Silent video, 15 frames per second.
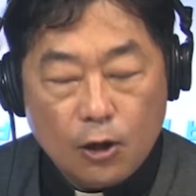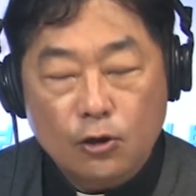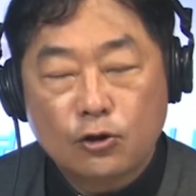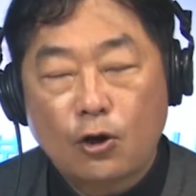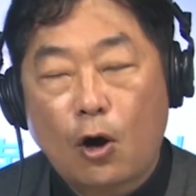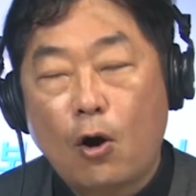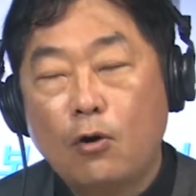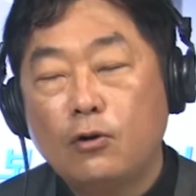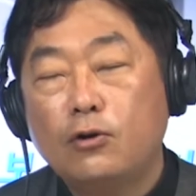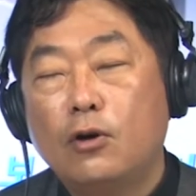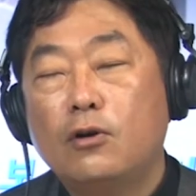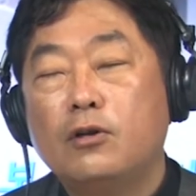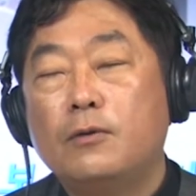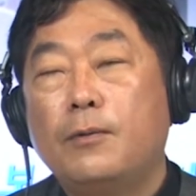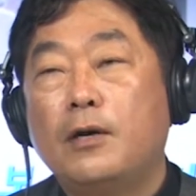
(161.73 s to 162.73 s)

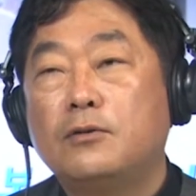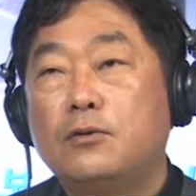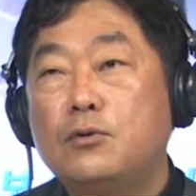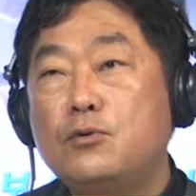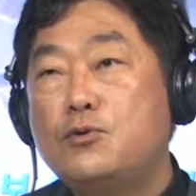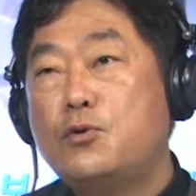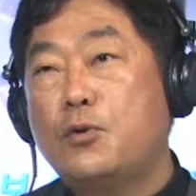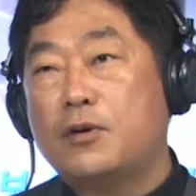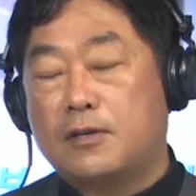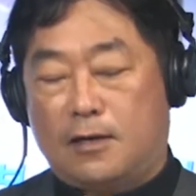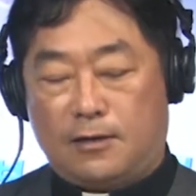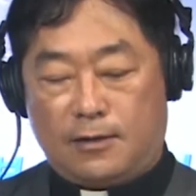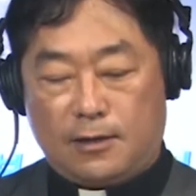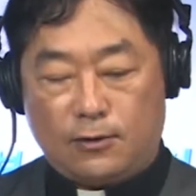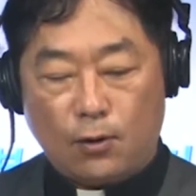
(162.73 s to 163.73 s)
성령님의
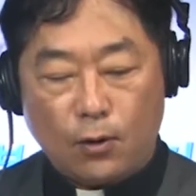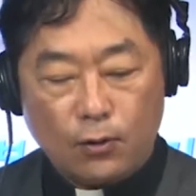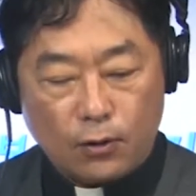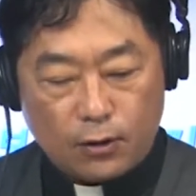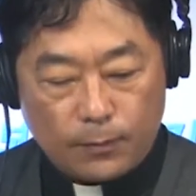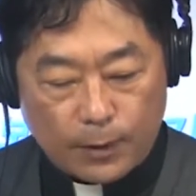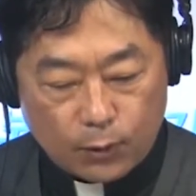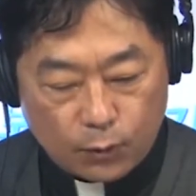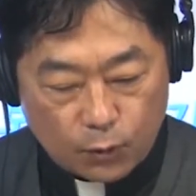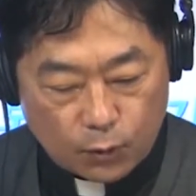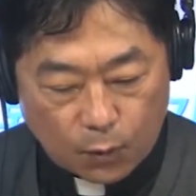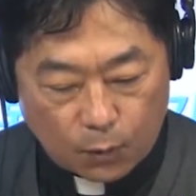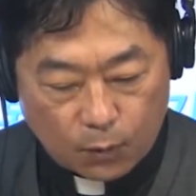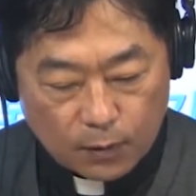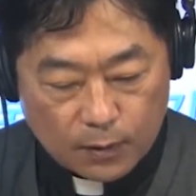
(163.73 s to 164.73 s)
은총이라는 거예요. 성령님의
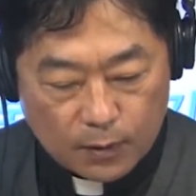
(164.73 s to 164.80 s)
은총.